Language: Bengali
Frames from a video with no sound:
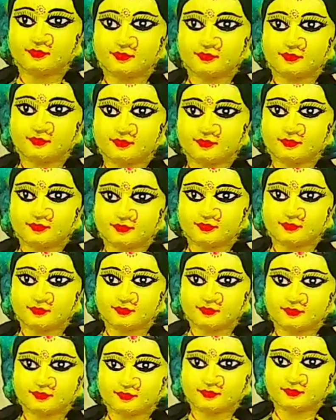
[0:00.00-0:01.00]
আমাদের লক্ষ্মী
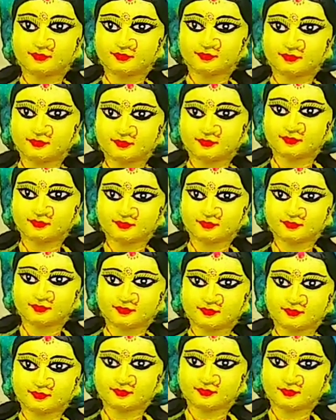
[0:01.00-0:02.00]
প্রতিমা কমপ্লিট
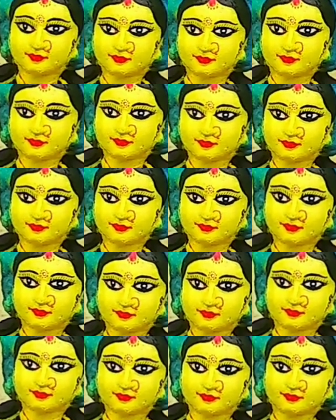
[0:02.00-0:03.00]
হয়ে গেছে
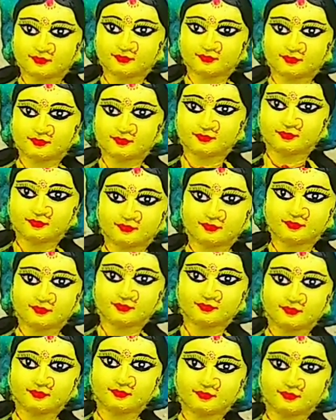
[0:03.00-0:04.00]
কেমন
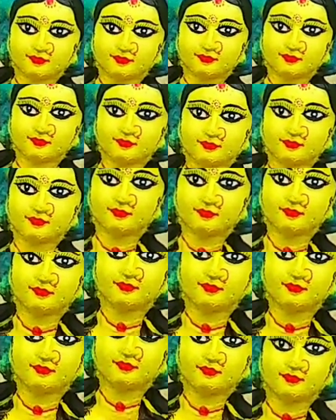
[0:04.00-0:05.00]
লাগছে
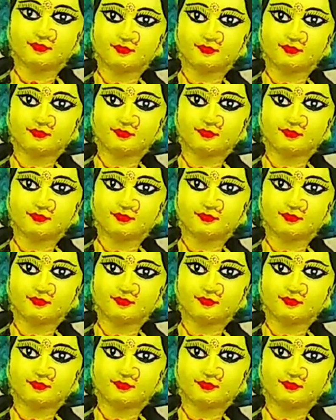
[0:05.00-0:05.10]
অবশ্যই